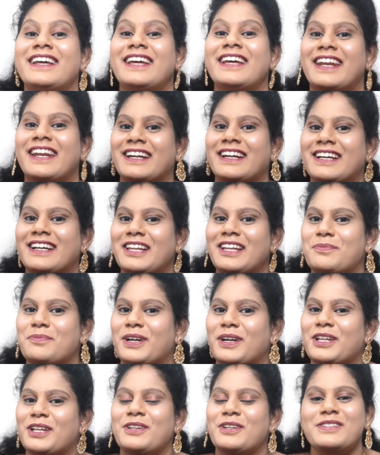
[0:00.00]
రెడ్ కలర్
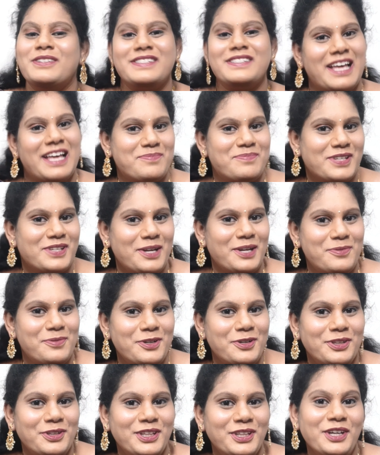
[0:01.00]
బటన్లో సబ్స్క్రైబ్
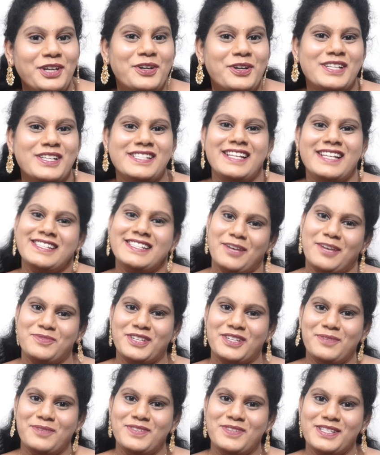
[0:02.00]
ఉంటుంది ఒకసారి
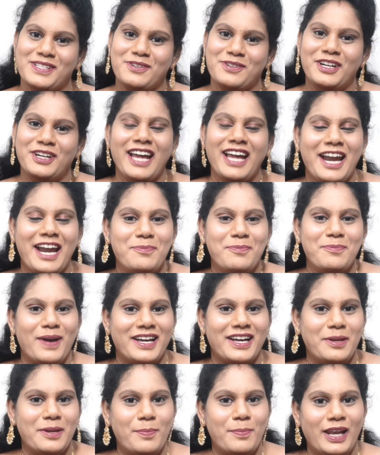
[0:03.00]
సబ్స్క్రైబ్ చేసుకోండి అండ్
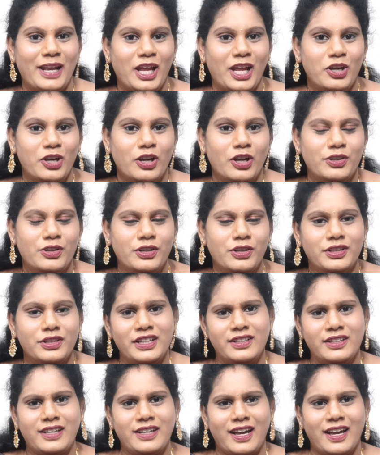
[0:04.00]
పక్కన బెల్ ఐకాన్
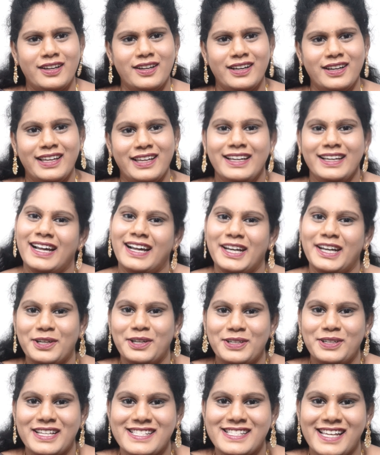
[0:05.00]
ఉంటుంది టంగ్ అని గంట
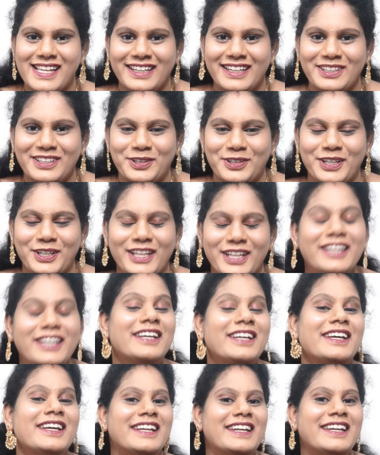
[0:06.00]
కొట్టేశారనుకోండి
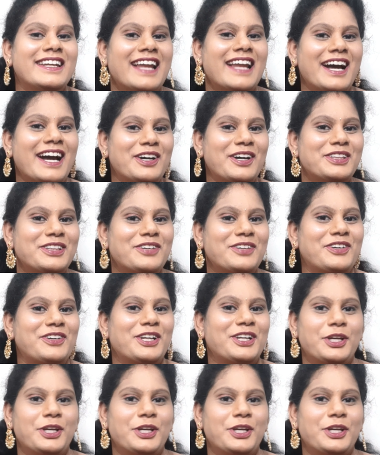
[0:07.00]
నా కొత్త వీడియో